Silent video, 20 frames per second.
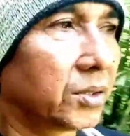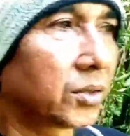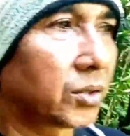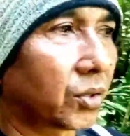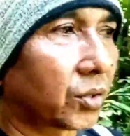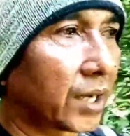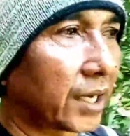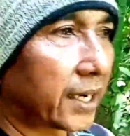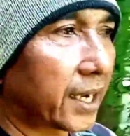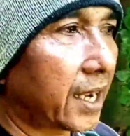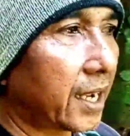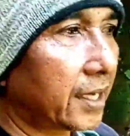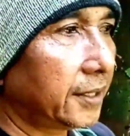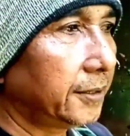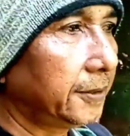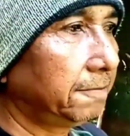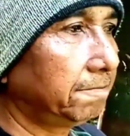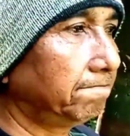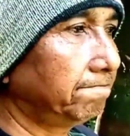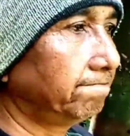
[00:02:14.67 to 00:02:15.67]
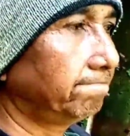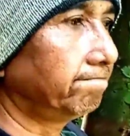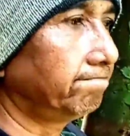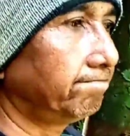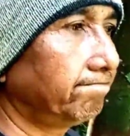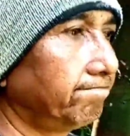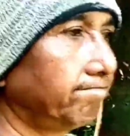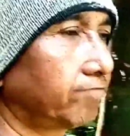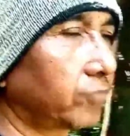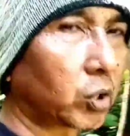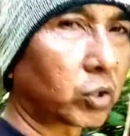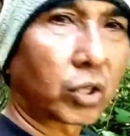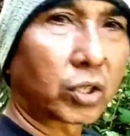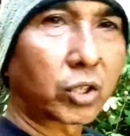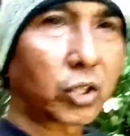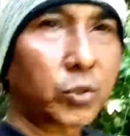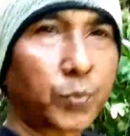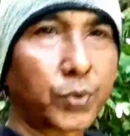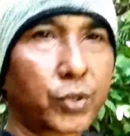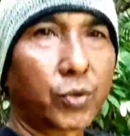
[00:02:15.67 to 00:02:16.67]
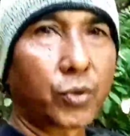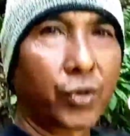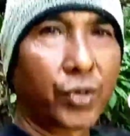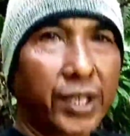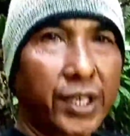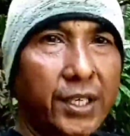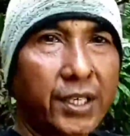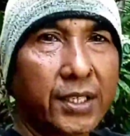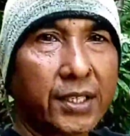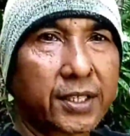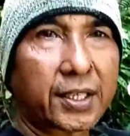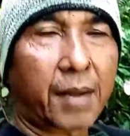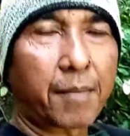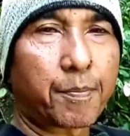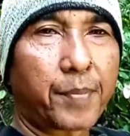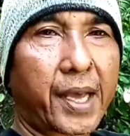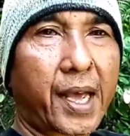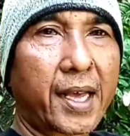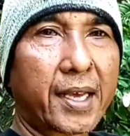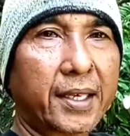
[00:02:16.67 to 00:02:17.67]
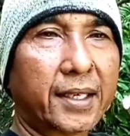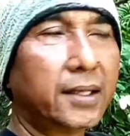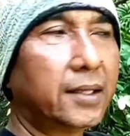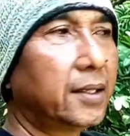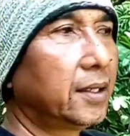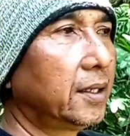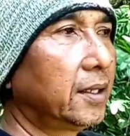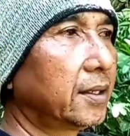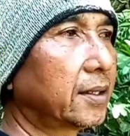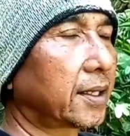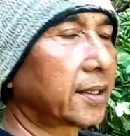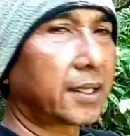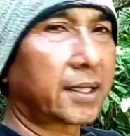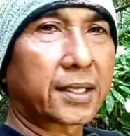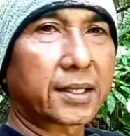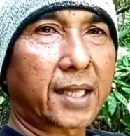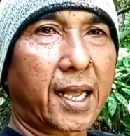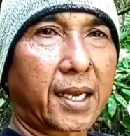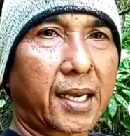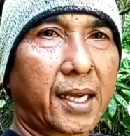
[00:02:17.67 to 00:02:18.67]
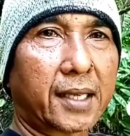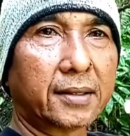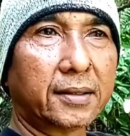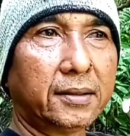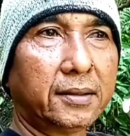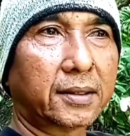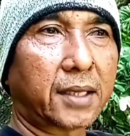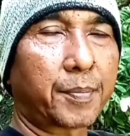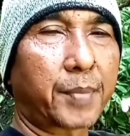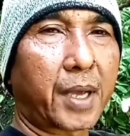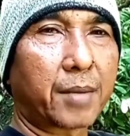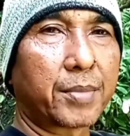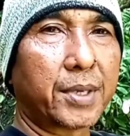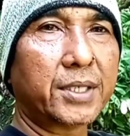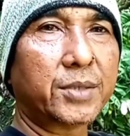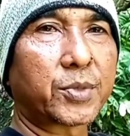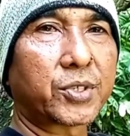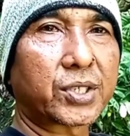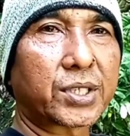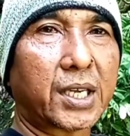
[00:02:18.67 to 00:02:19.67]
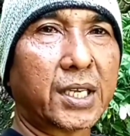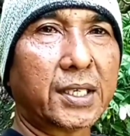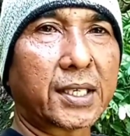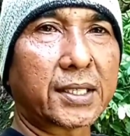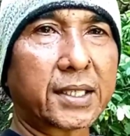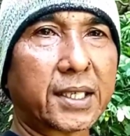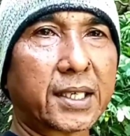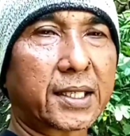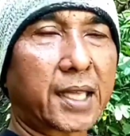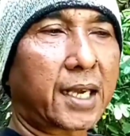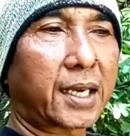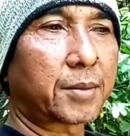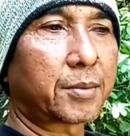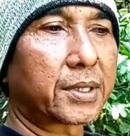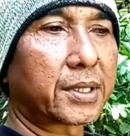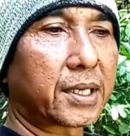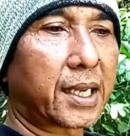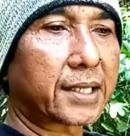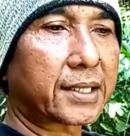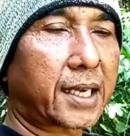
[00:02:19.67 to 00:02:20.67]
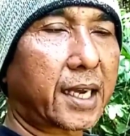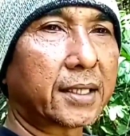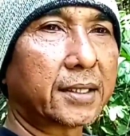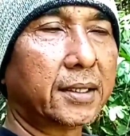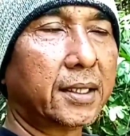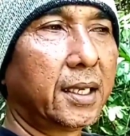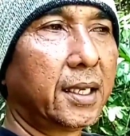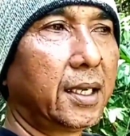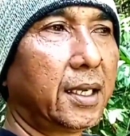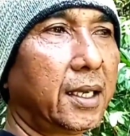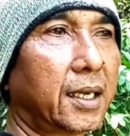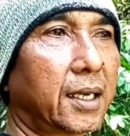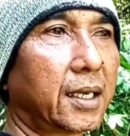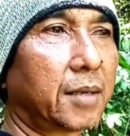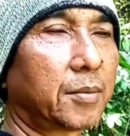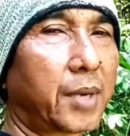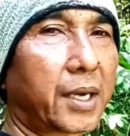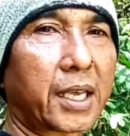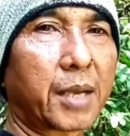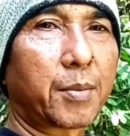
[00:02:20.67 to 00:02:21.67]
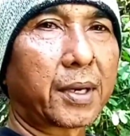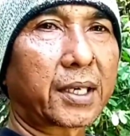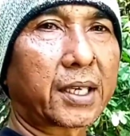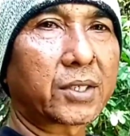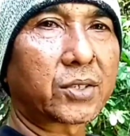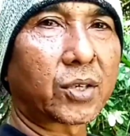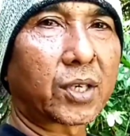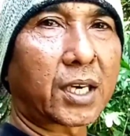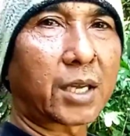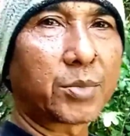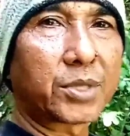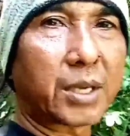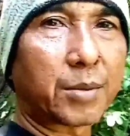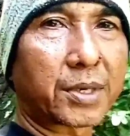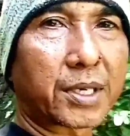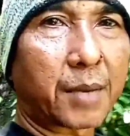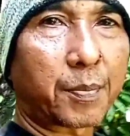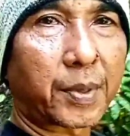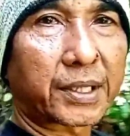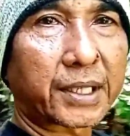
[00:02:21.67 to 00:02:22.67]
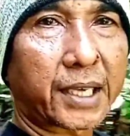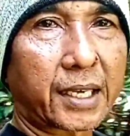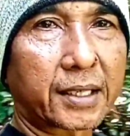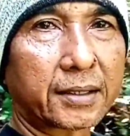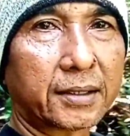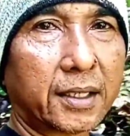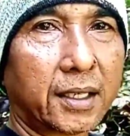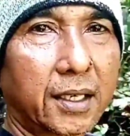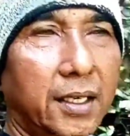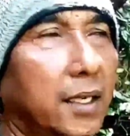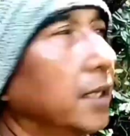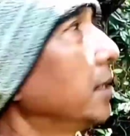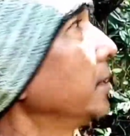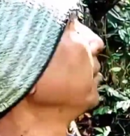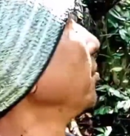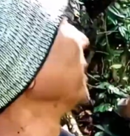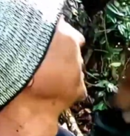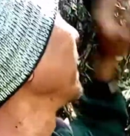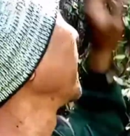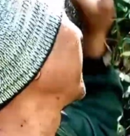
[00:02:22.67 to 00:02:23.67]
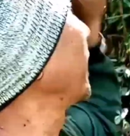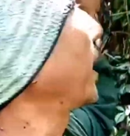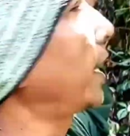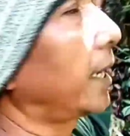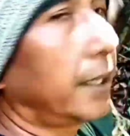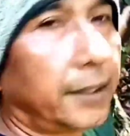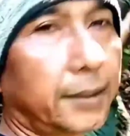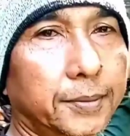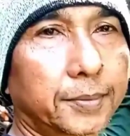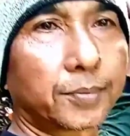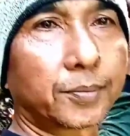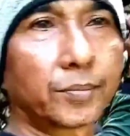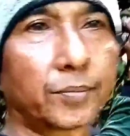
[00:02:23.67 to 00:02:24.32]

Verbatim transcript: saudara tonton terus video ini sampai akhir. Nanti kita akan sampai habis, maksudnya nanti kita akan menjelaskan uh, bagaimana saudara bisa mendapatkan bajaka